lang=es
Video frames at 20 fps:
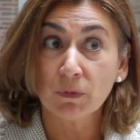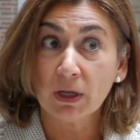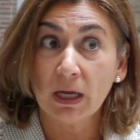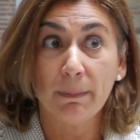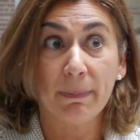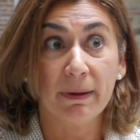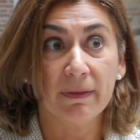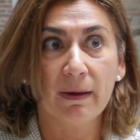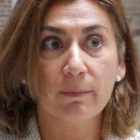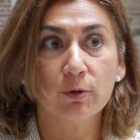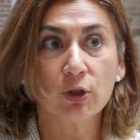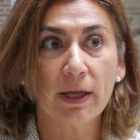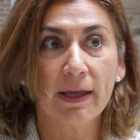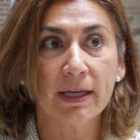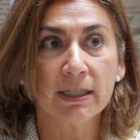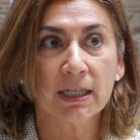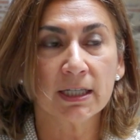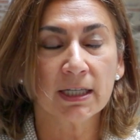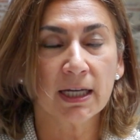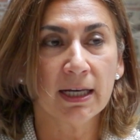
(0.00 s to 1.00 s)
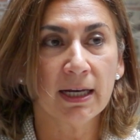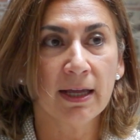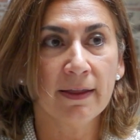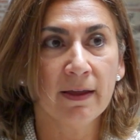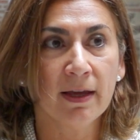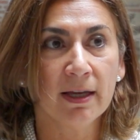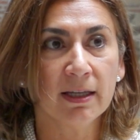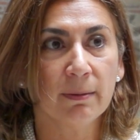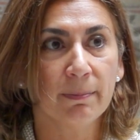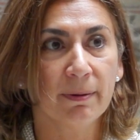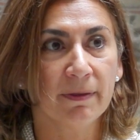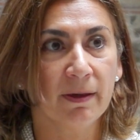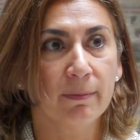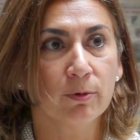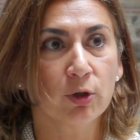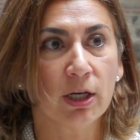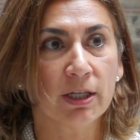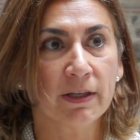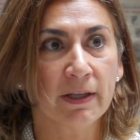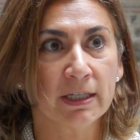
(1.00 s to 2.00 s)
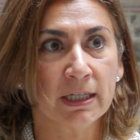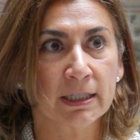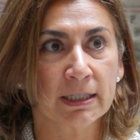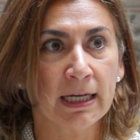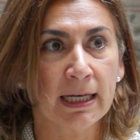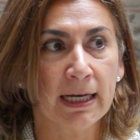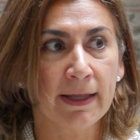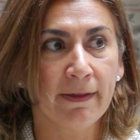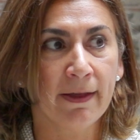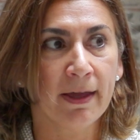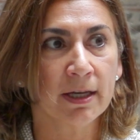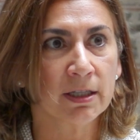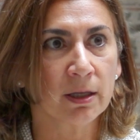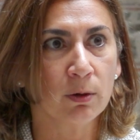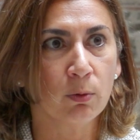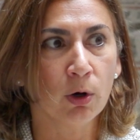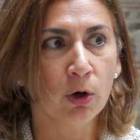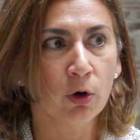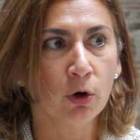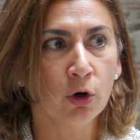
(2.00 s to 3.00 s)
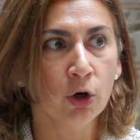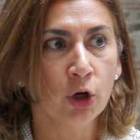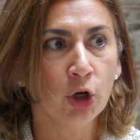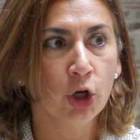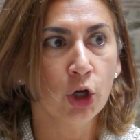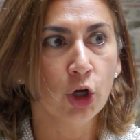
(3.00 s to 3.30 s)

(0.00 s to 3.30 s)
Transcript: Empezamos la desescalada y empezamos la desescalada desde luego